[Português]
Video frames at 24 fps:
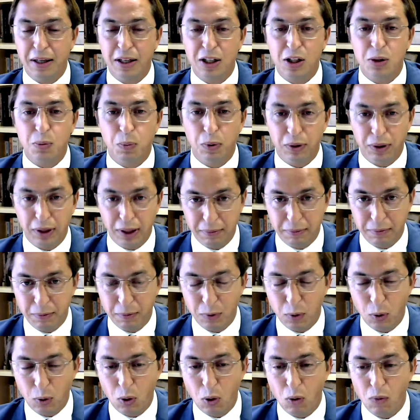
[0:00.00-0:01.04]
imenso
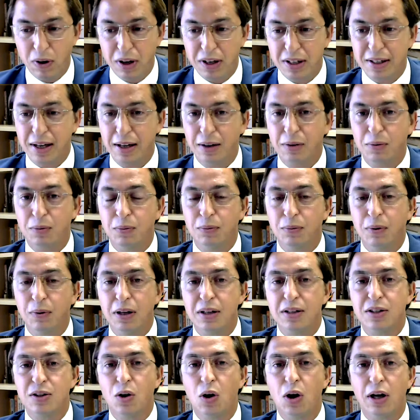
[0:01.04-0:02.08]
poder conversar
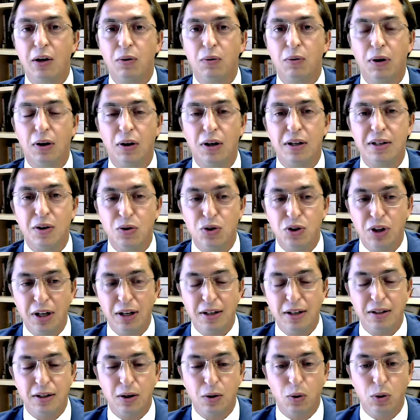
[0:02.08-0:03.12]
com a senhora e com a nossa
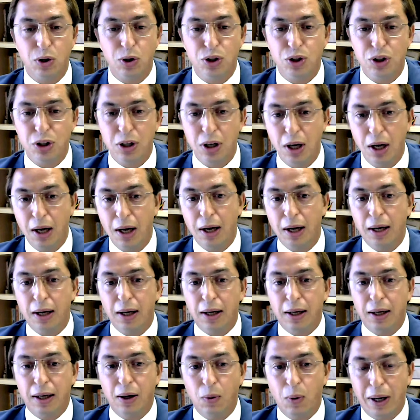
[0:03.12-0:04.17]
audiência hoje.
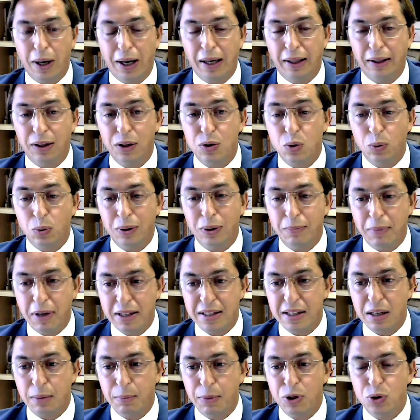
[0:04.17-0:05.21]
Eu agradeço
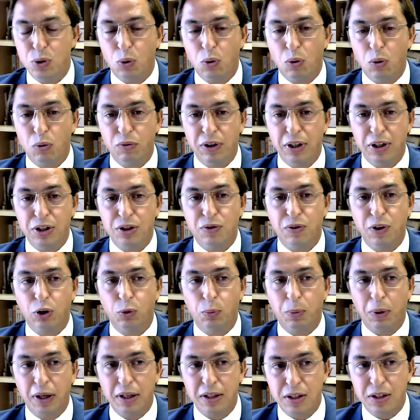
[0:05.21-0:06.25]
imensamente o convite
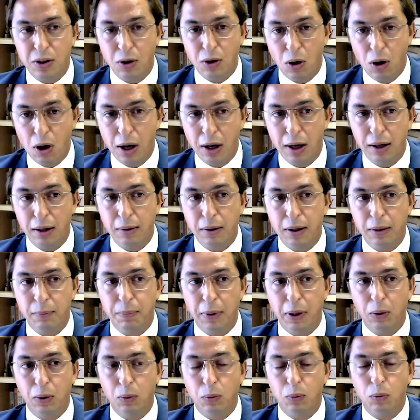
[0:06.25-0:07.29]
feito pela senhora
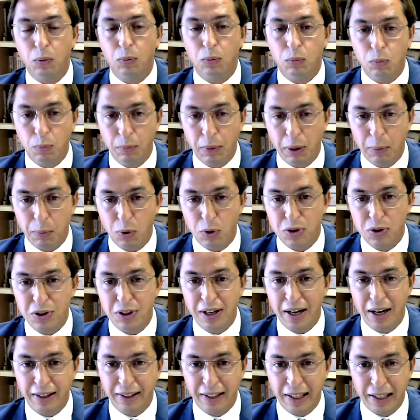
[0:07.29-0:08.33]
e pelo meu
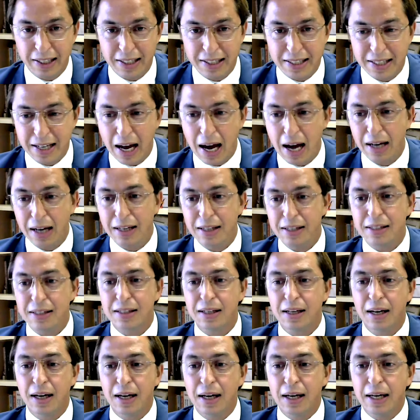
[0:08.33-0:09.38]
auxiliar Ben
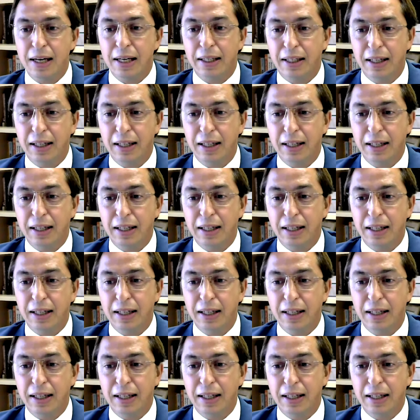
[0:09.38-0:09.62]
Salles,